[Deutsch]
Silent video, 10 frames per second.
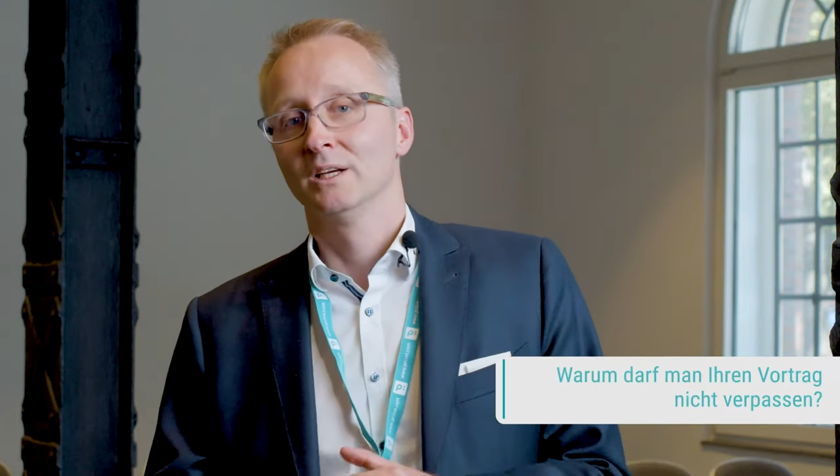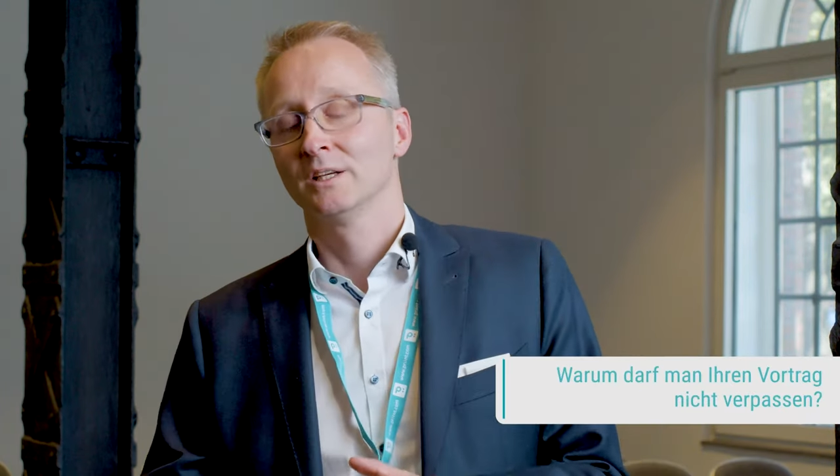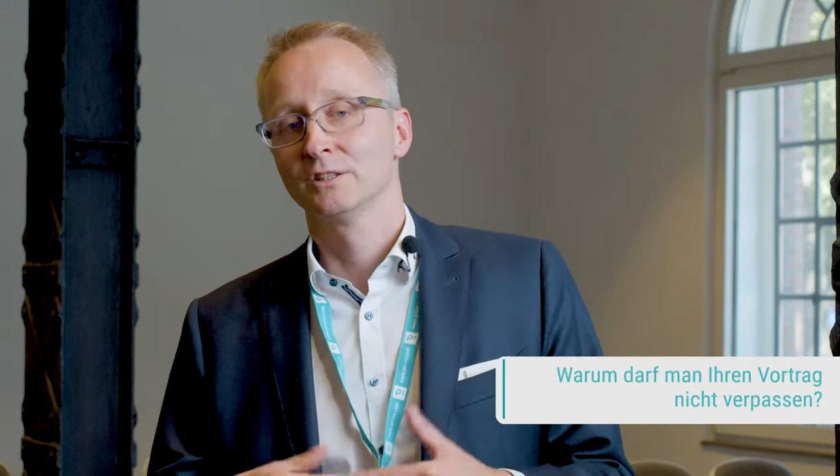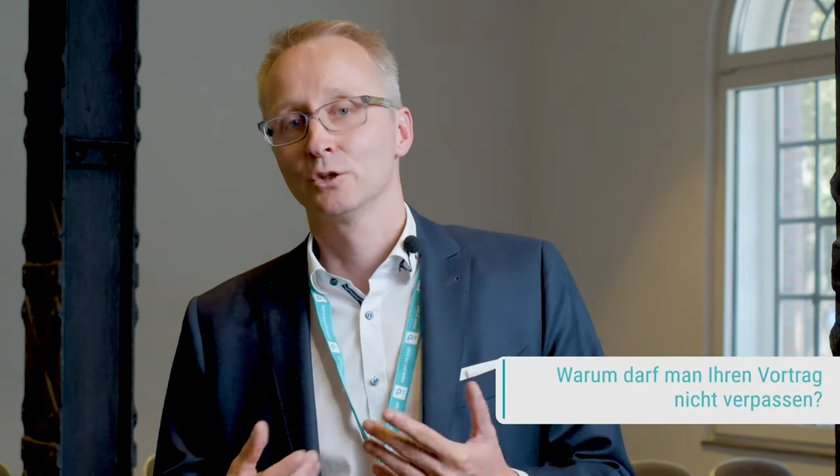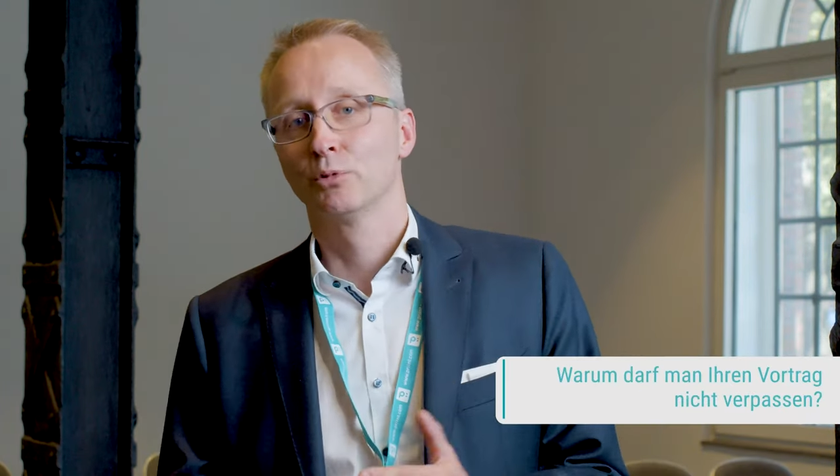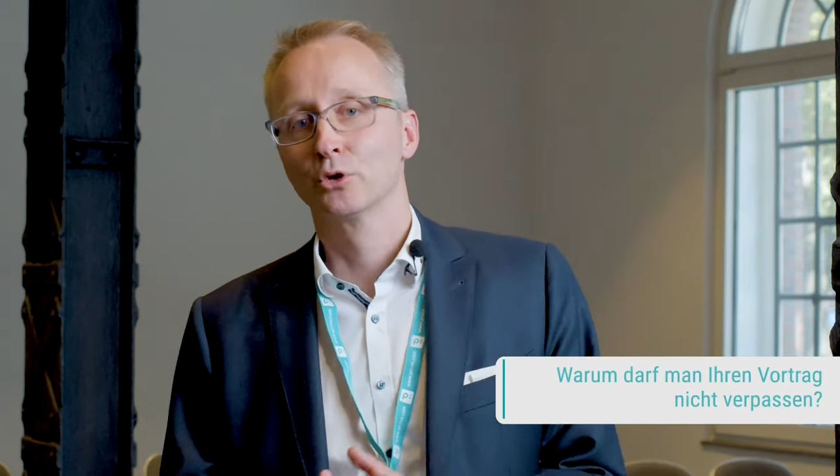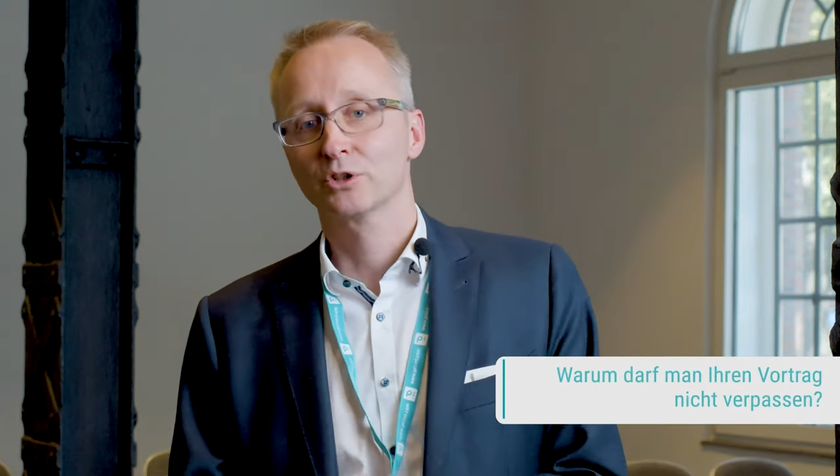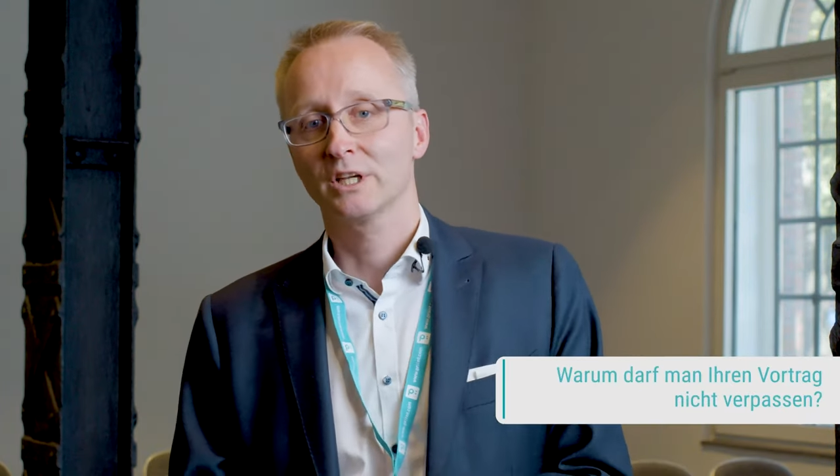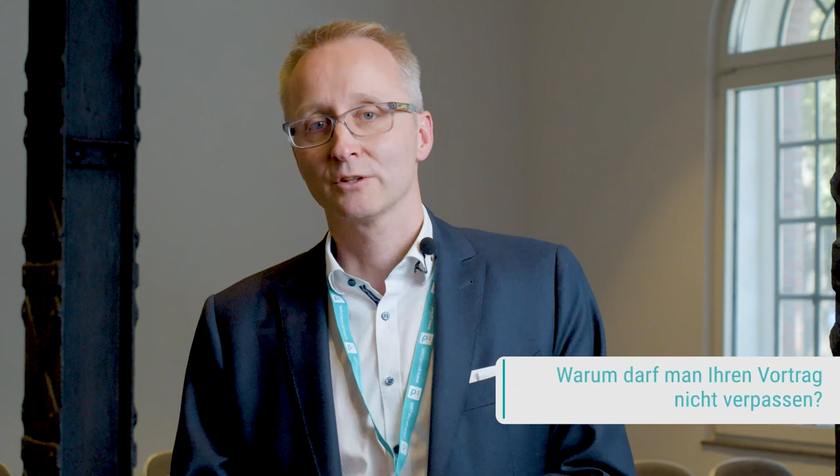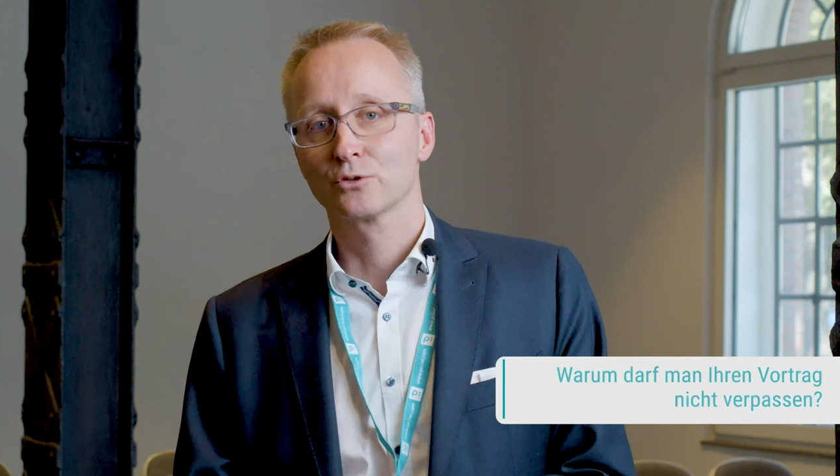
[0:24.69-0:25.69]
äh, sich um
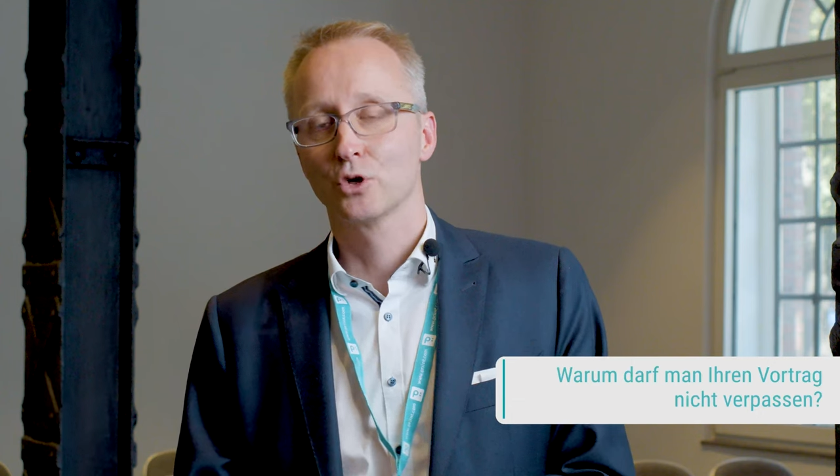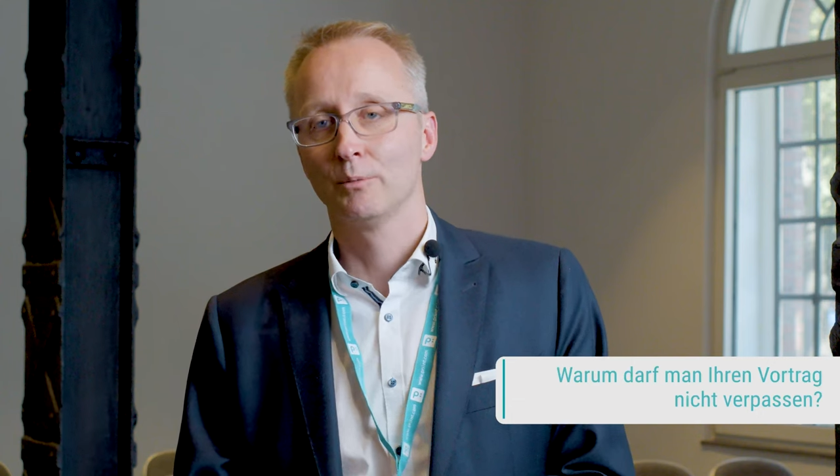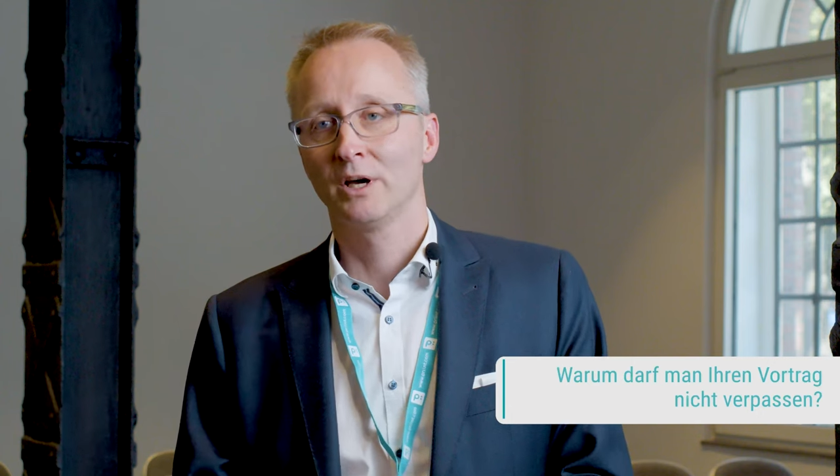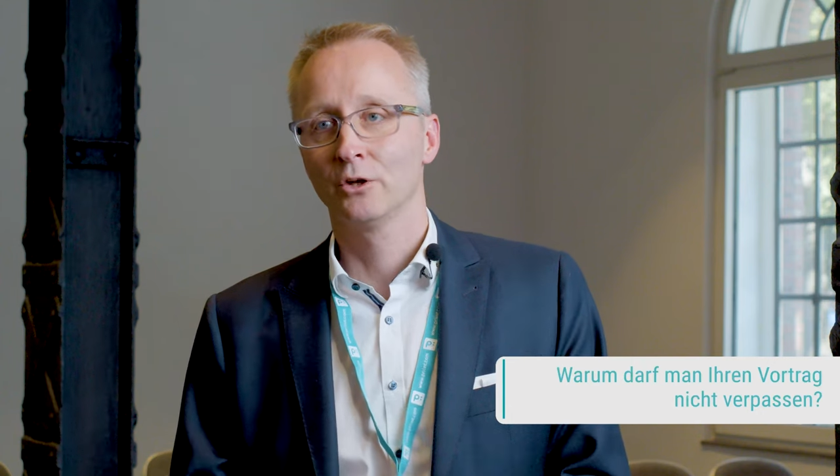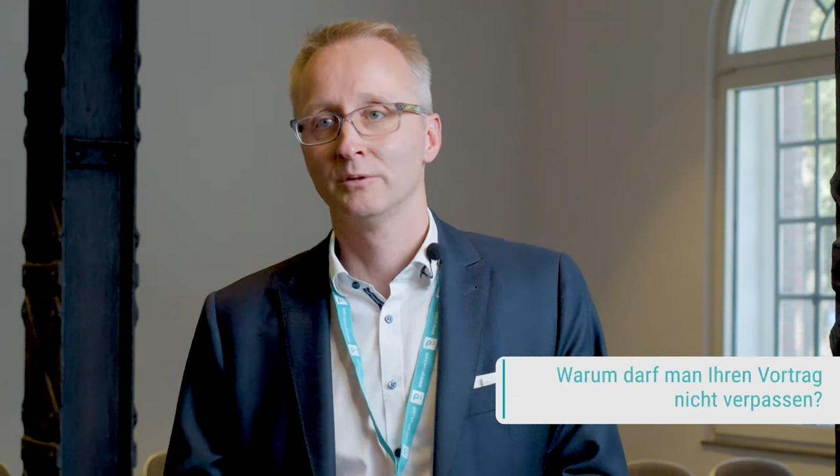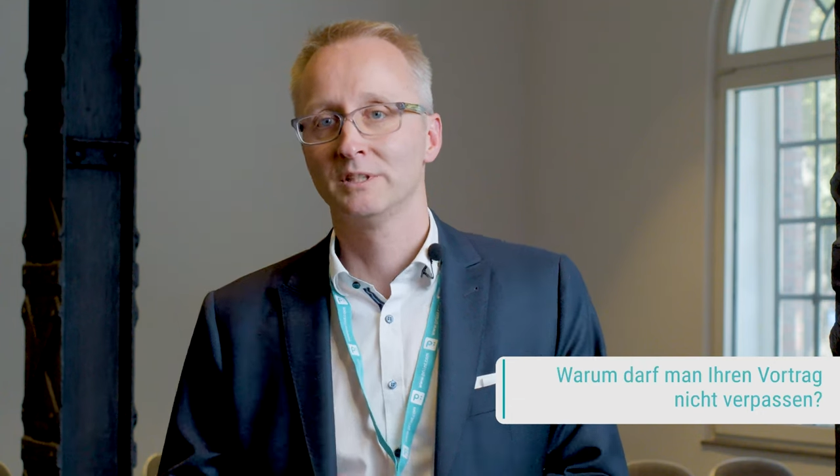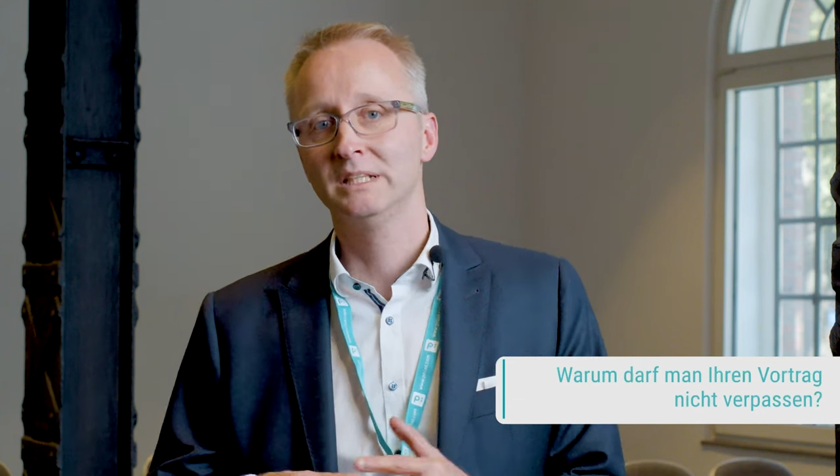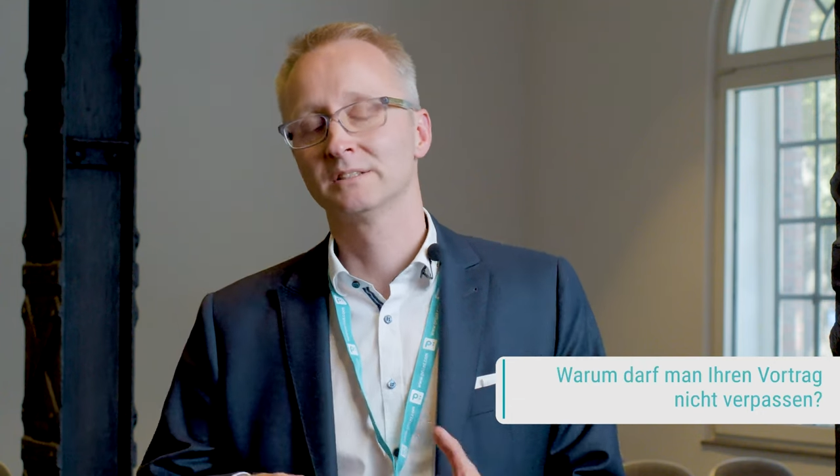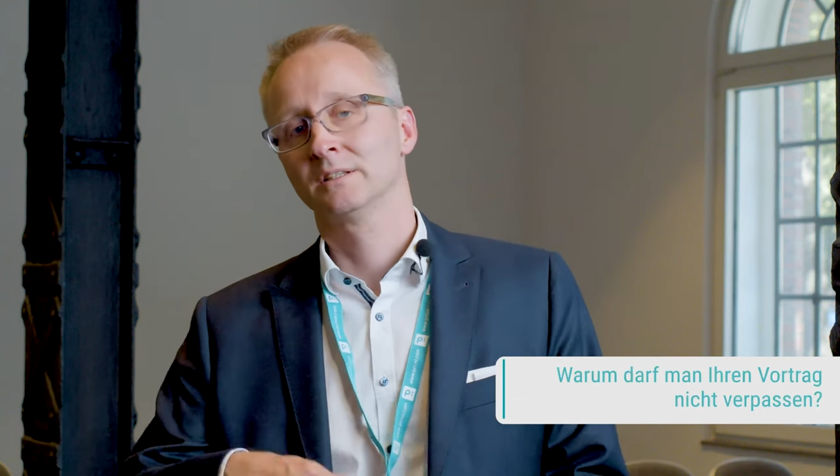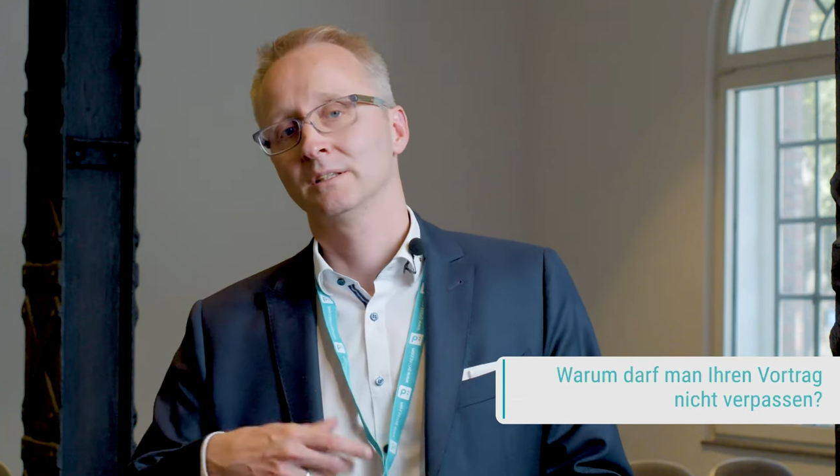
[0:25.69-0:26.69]
Produktdaten zu kümmern und
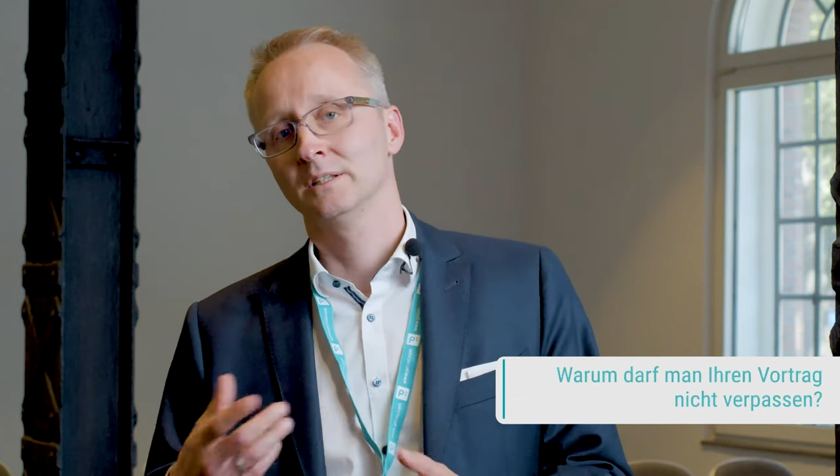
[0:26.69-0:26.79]
diese